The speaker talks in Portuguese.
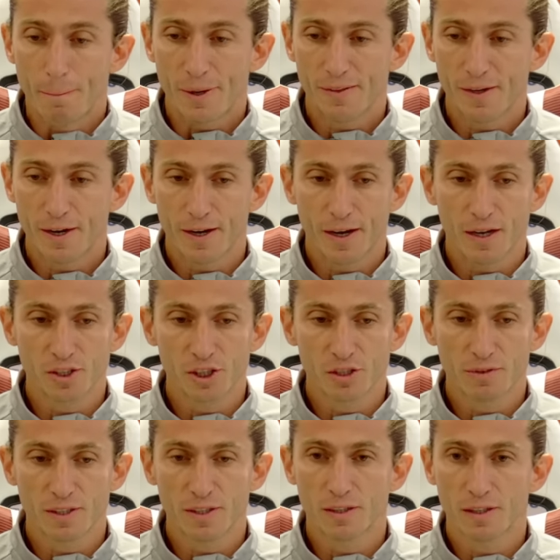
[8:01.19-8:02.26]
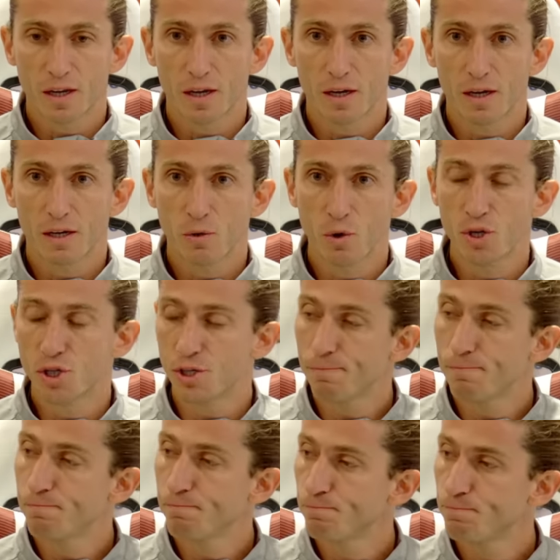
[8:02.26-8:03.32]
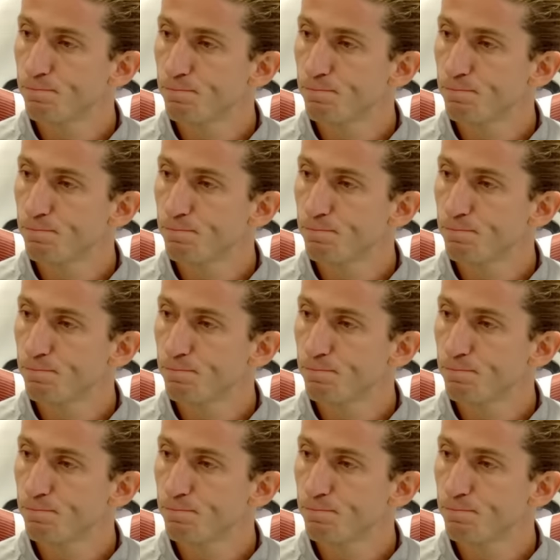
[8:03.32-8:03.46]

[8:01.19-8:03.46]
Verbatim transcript: para treinar, a gente vai tentar corrigir.